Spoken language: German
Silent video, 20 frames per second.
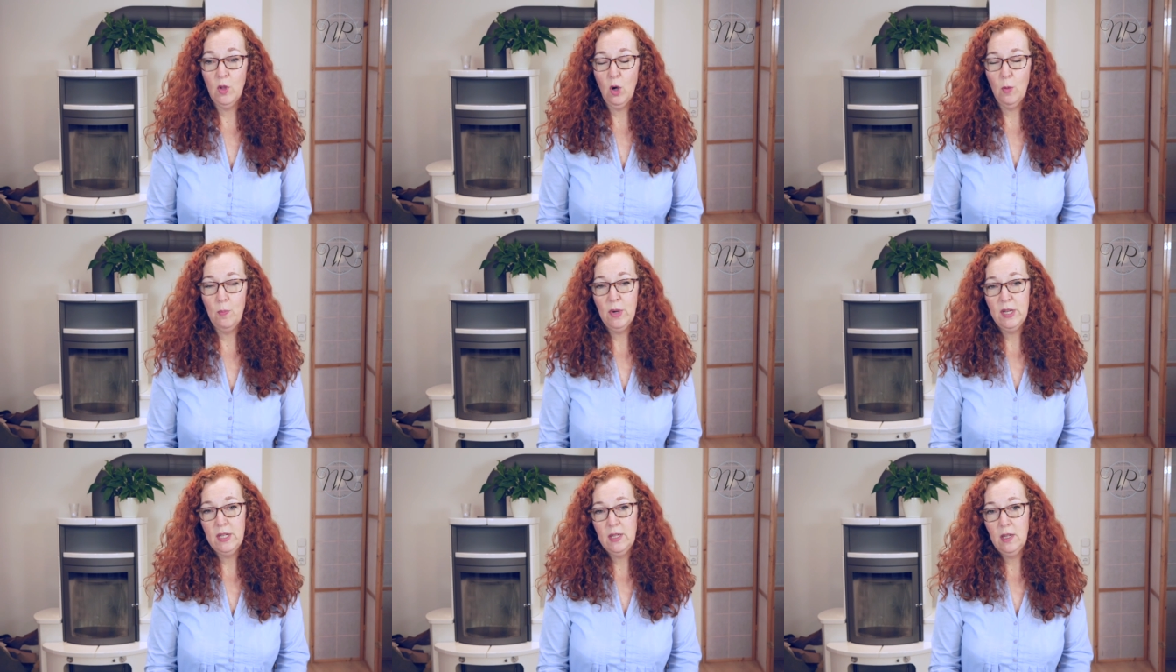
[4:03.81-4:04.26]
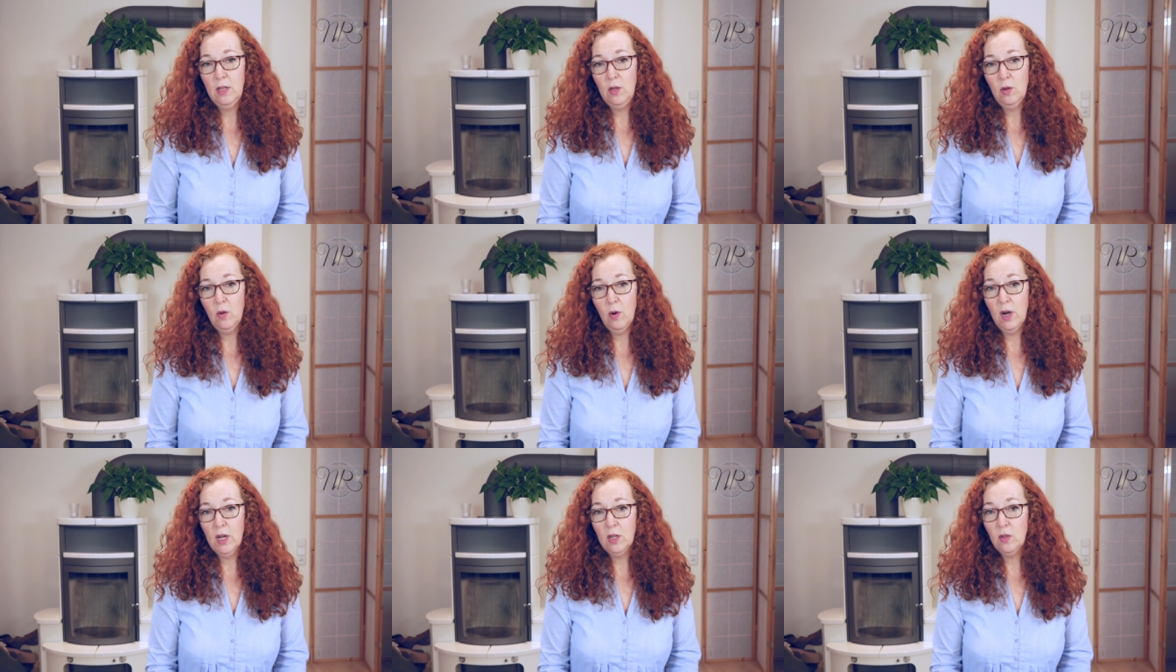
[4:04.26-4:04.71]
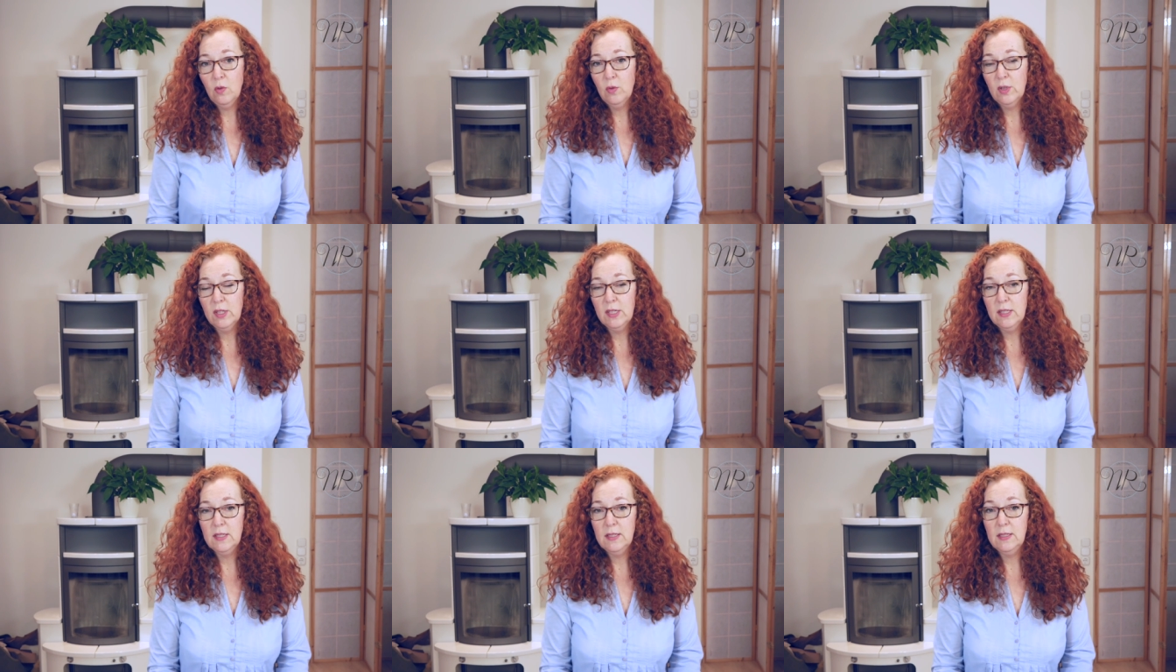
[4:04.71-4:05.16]
ob man denn in
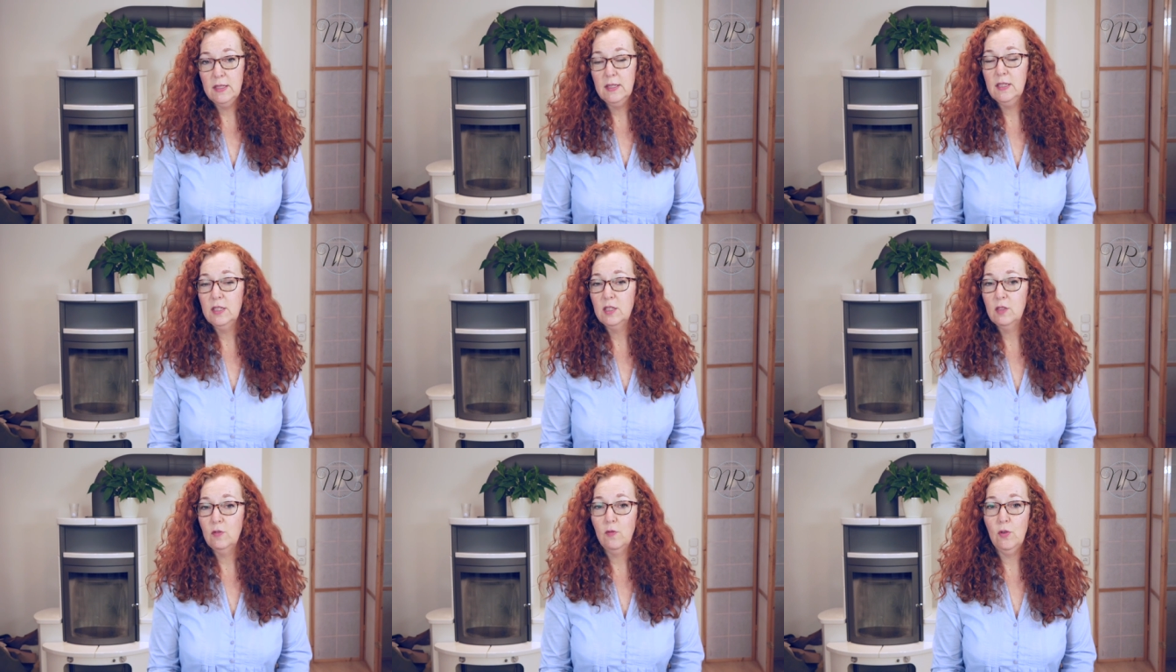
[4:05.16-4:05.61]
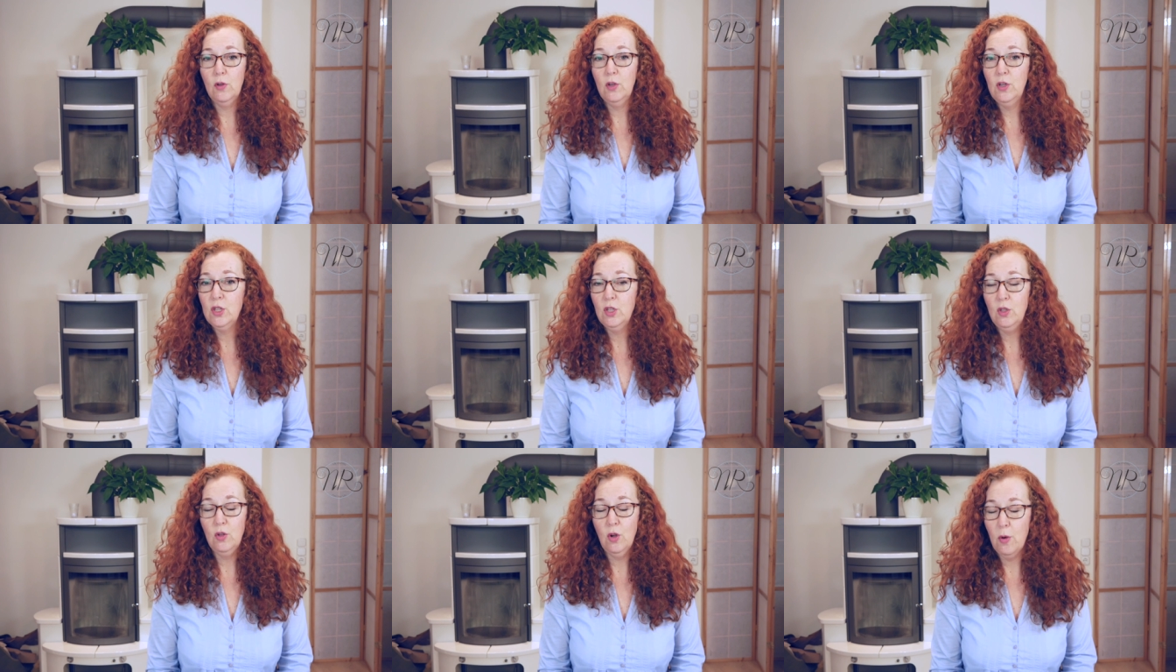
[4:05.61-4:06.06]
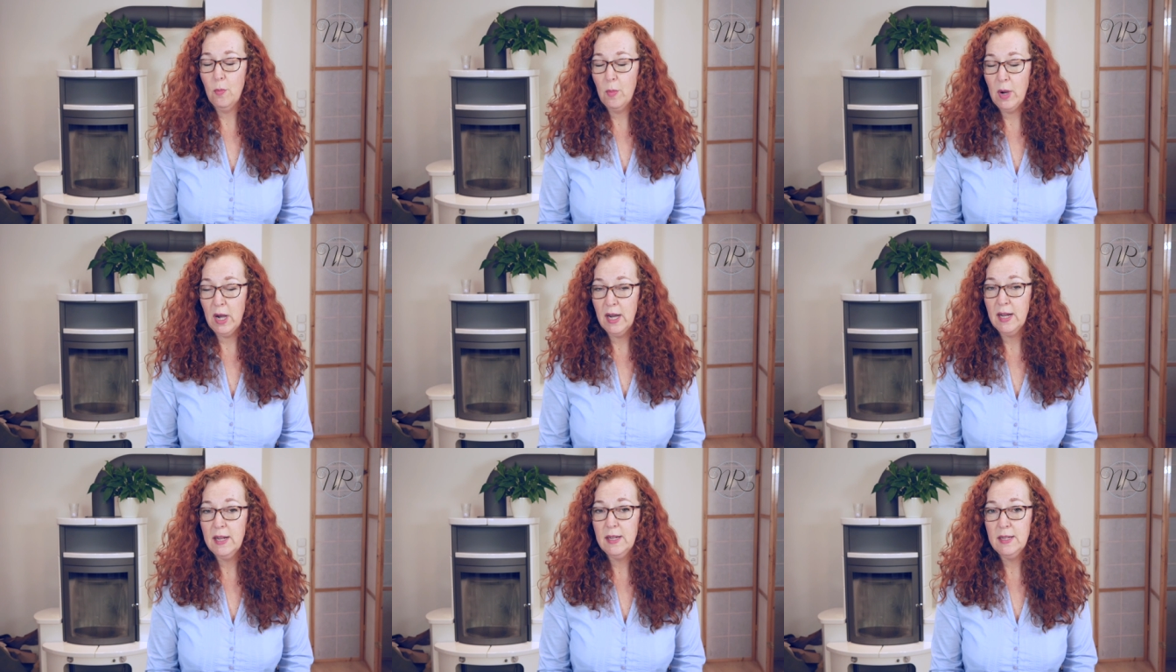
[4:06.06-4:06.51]
Ordnung ist, die ist völlig
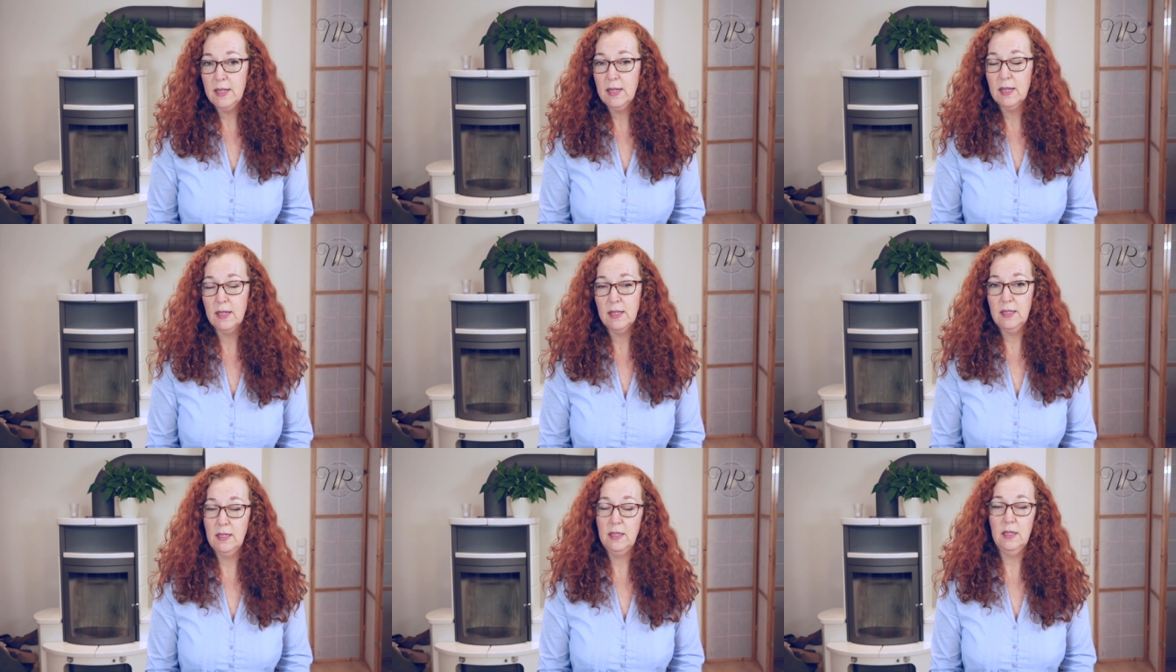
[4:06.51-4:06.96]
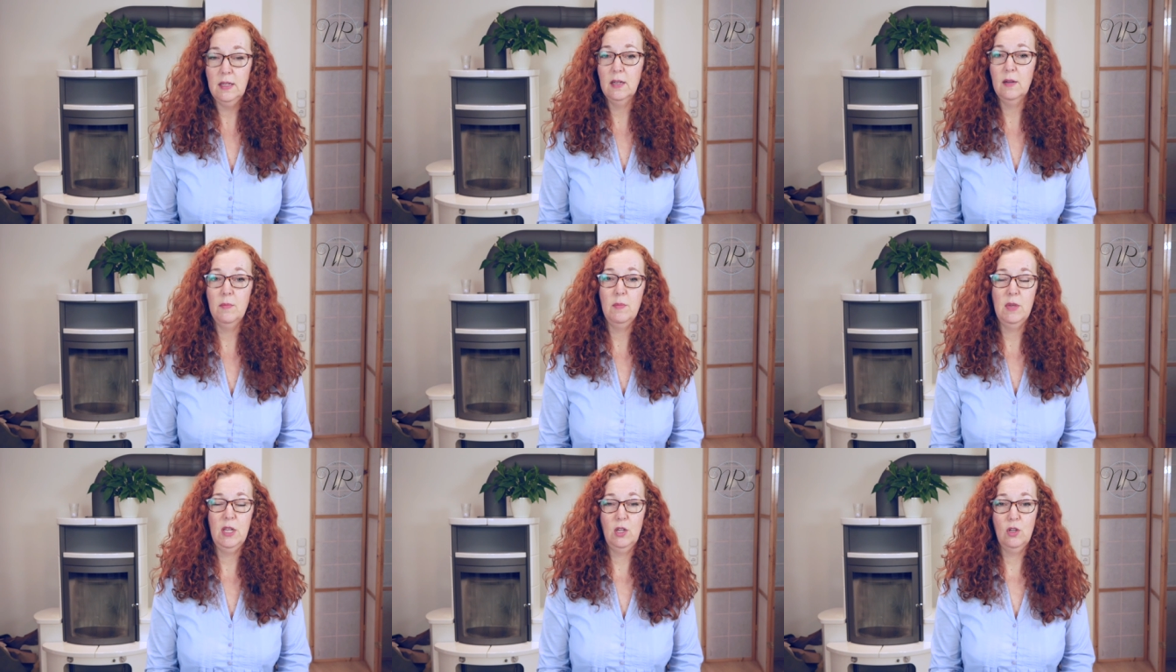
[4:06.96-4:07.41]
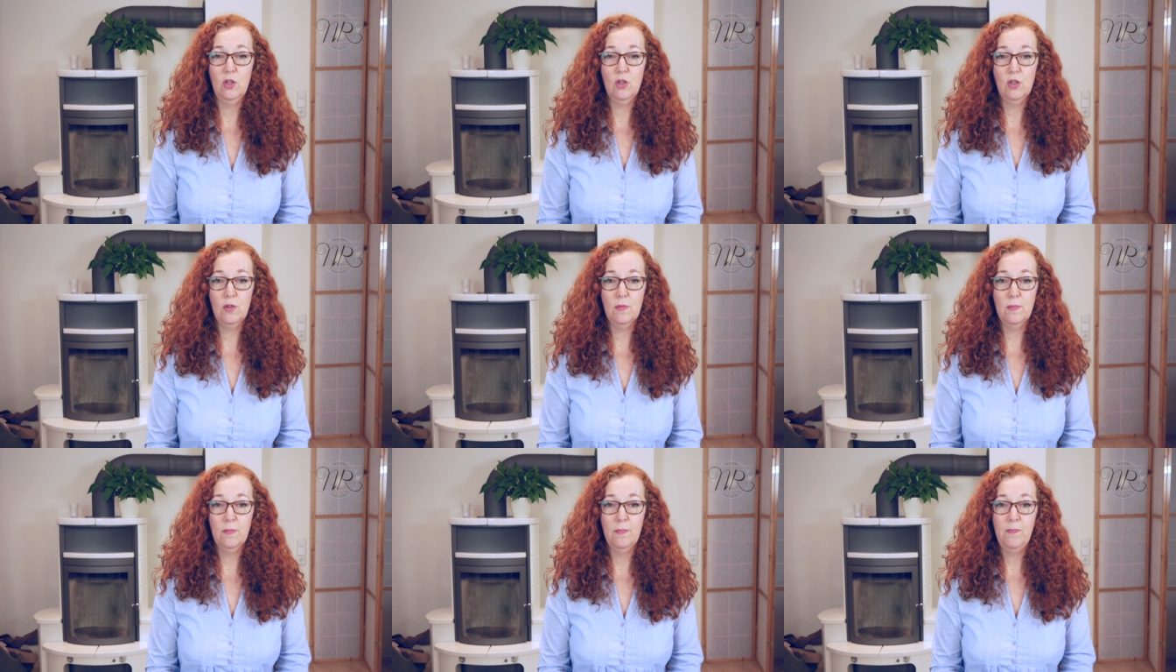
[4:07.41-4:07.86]
normal, die hat jeder
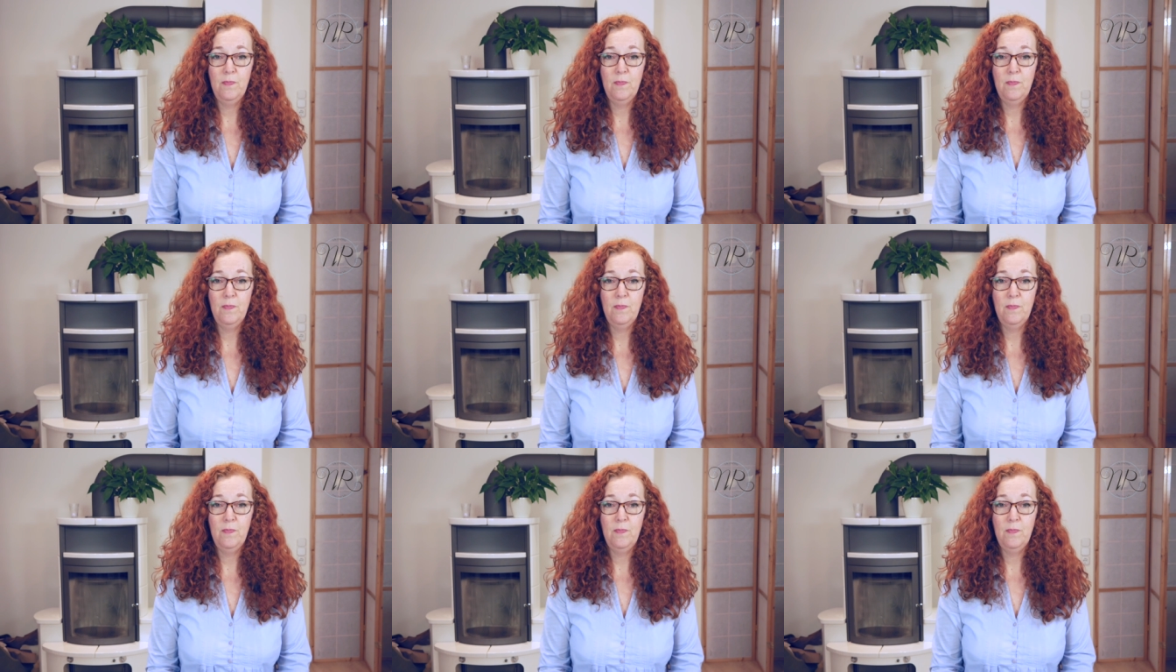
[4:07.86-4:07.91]
Mensch.